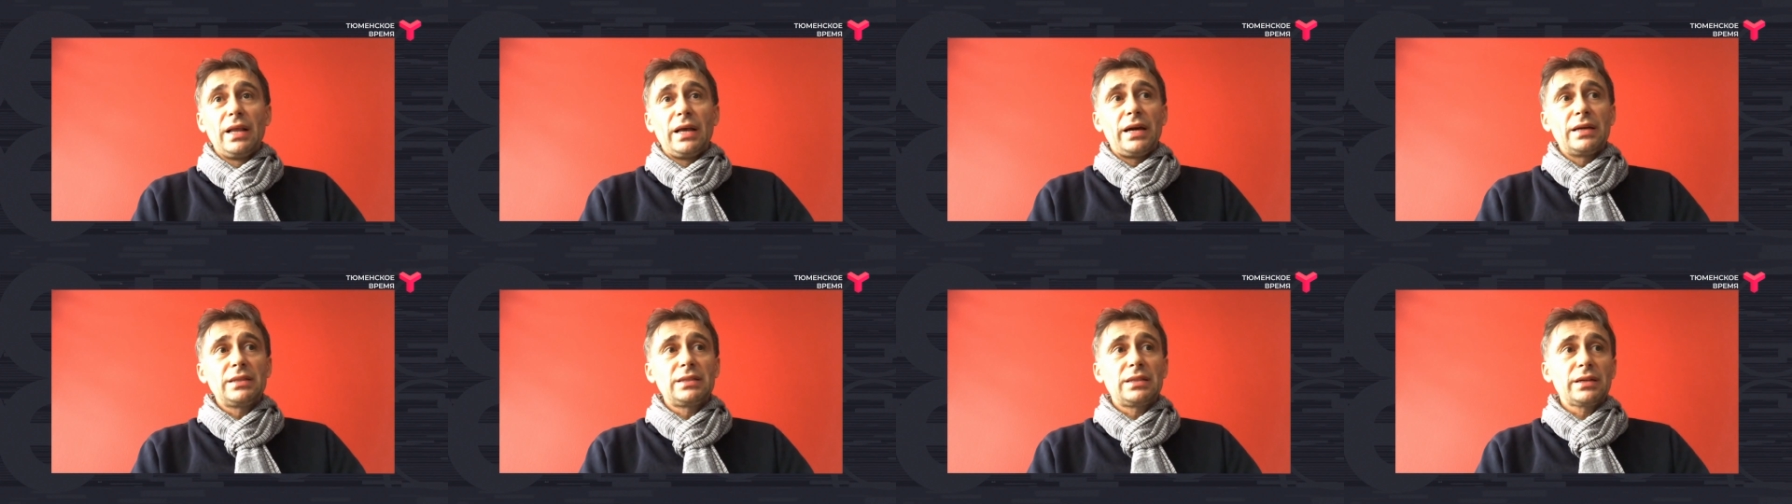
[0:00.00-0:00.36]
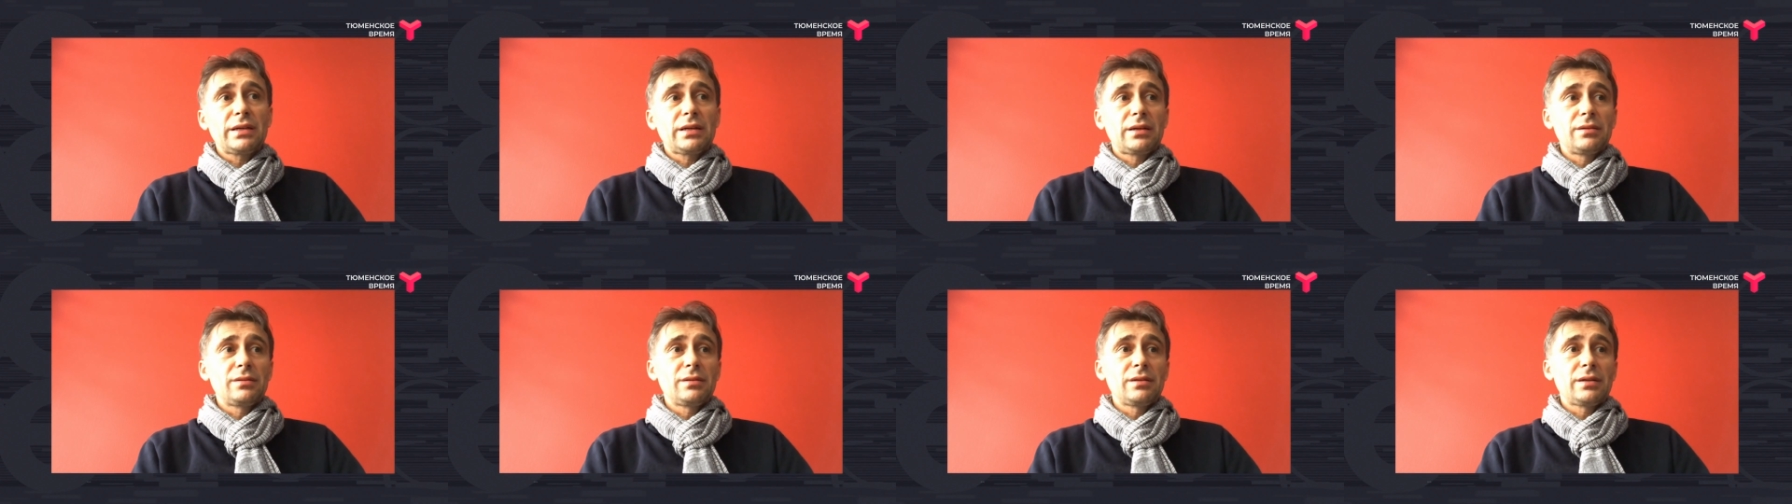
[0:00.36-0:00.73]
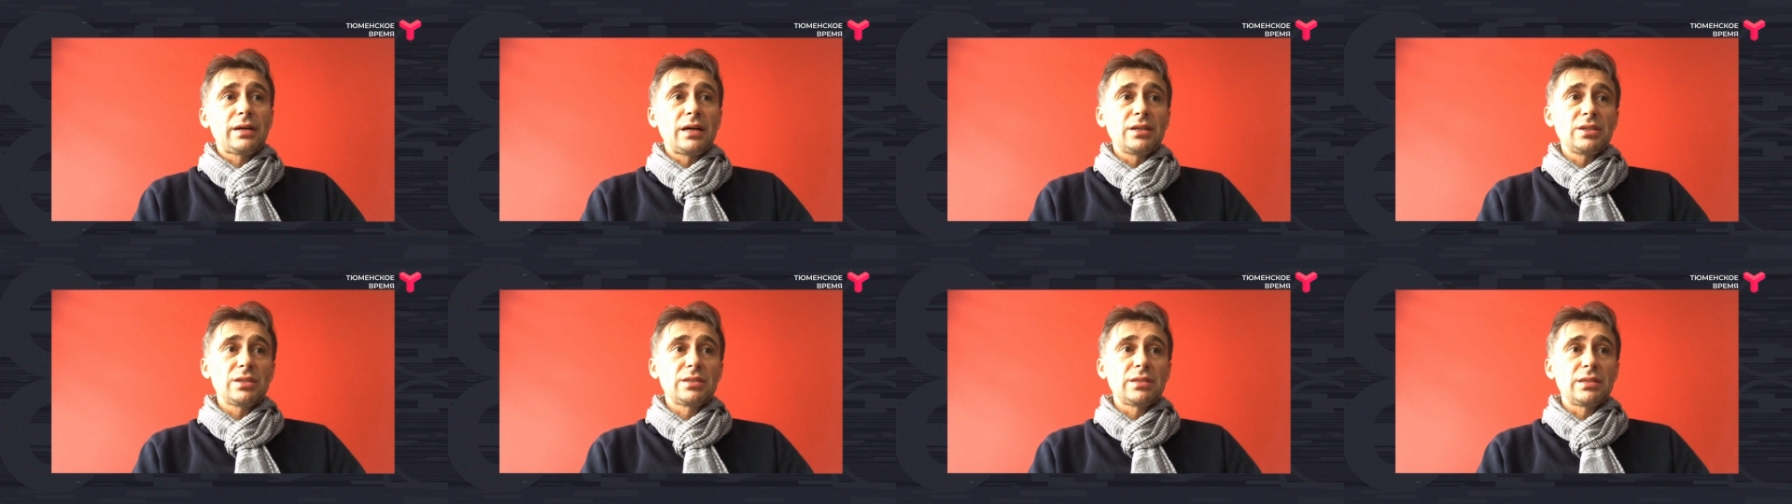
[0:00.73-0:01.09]
Это, э,
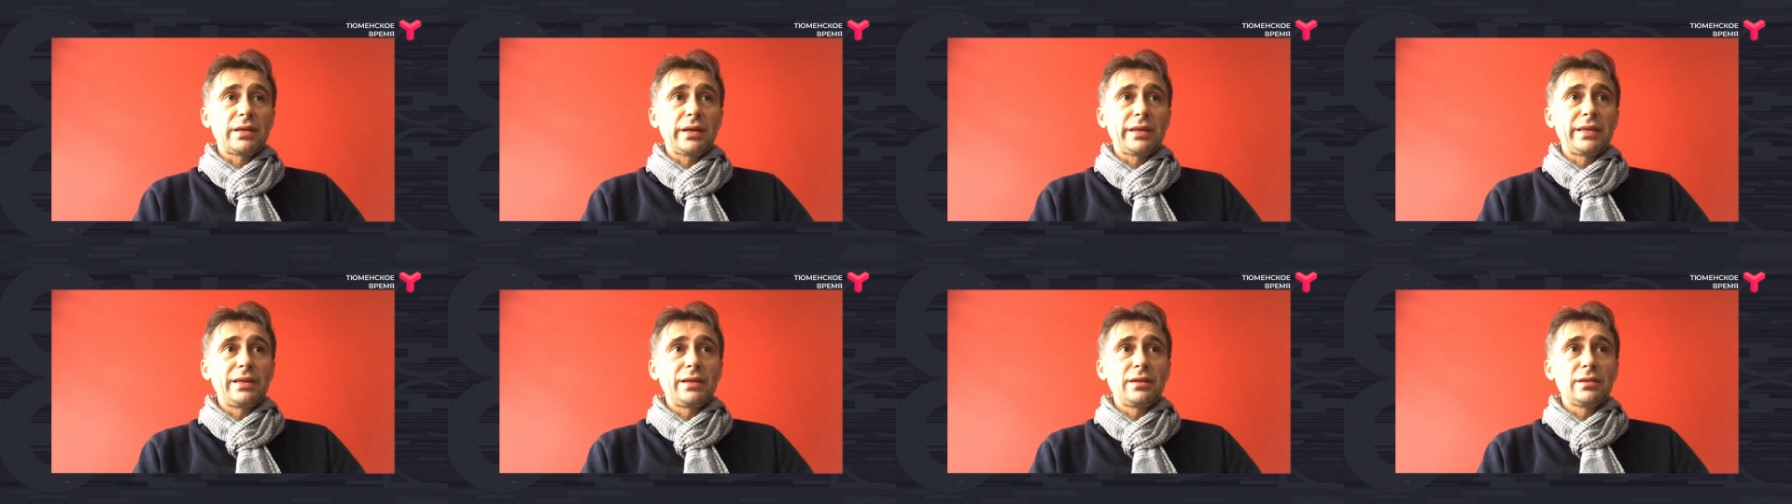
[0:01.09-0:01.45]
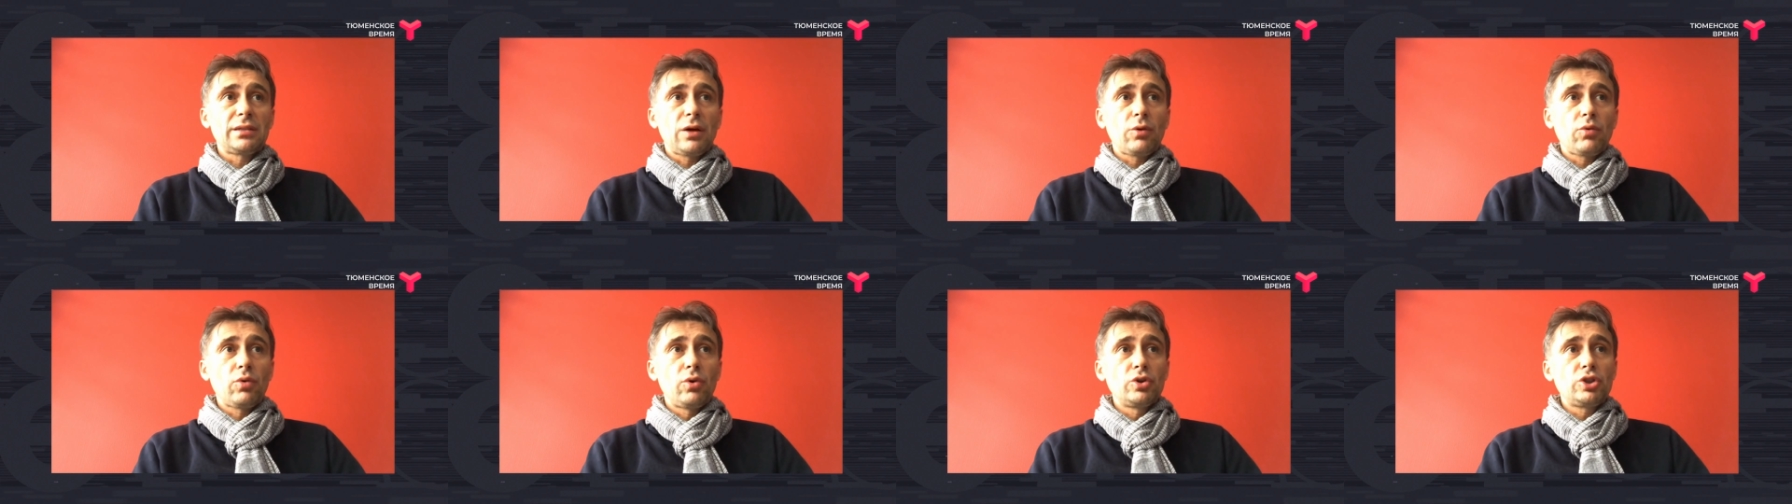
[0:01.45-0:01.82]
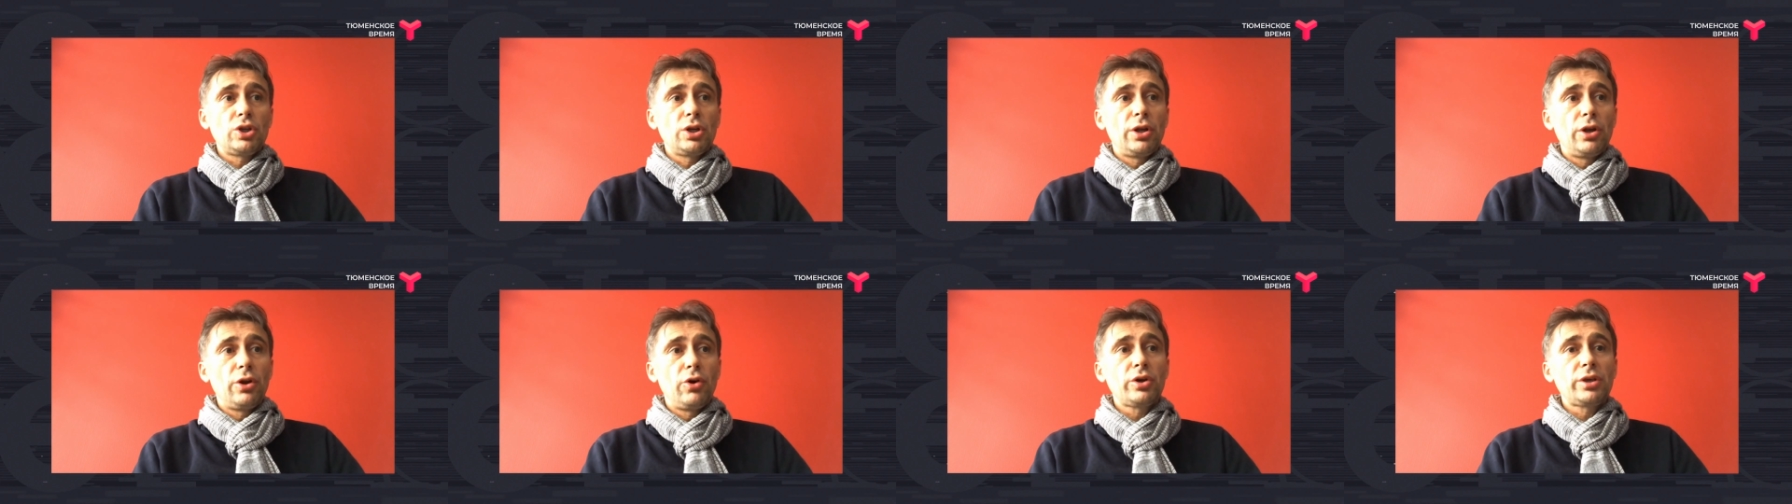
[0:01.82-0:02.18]
кажется, таки, такой
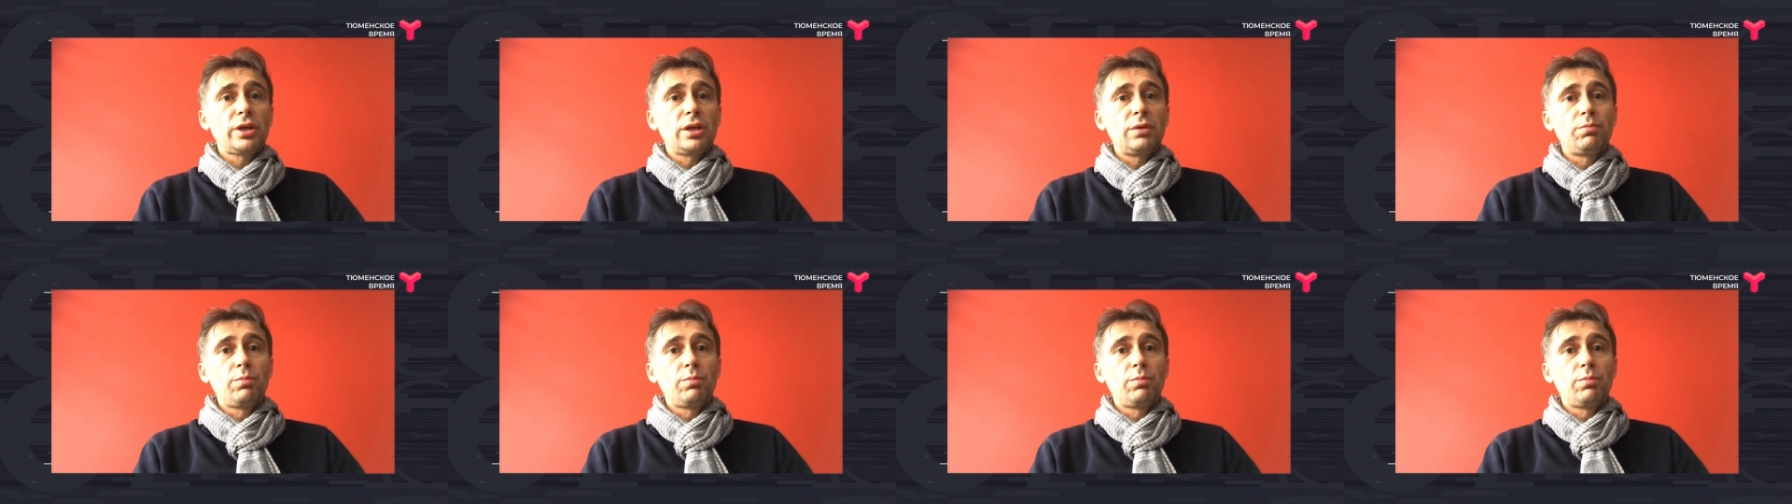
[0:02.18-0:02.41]
очень легкий